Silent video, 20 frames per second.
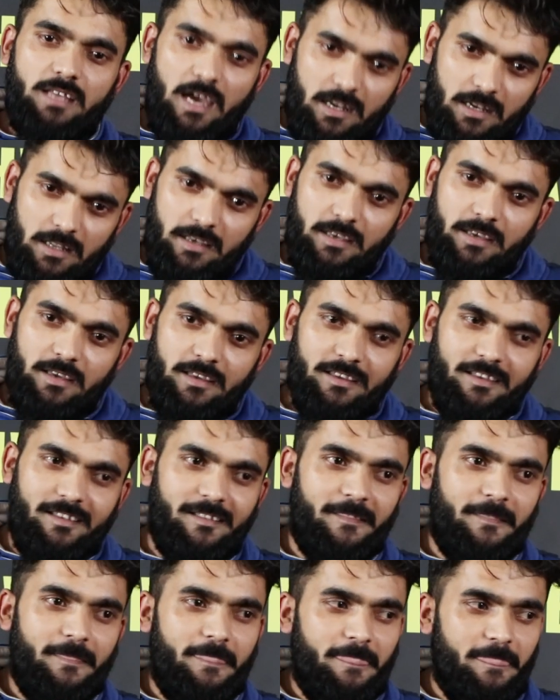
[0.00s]
ताले हैं
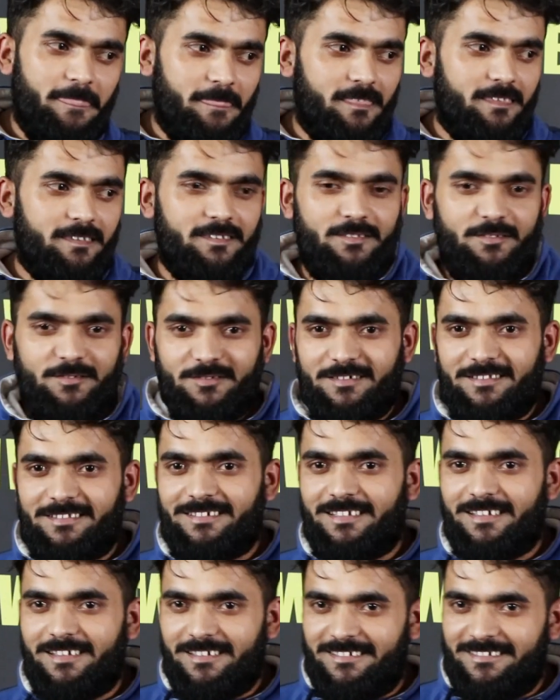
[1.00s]

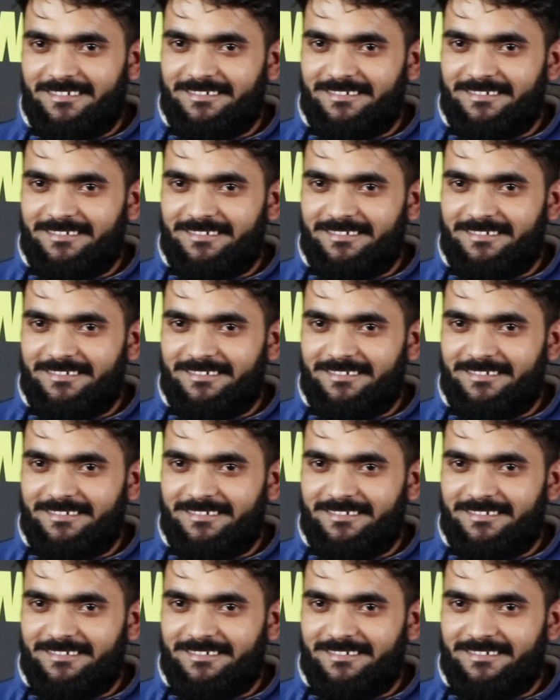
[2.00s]
शुक्रिया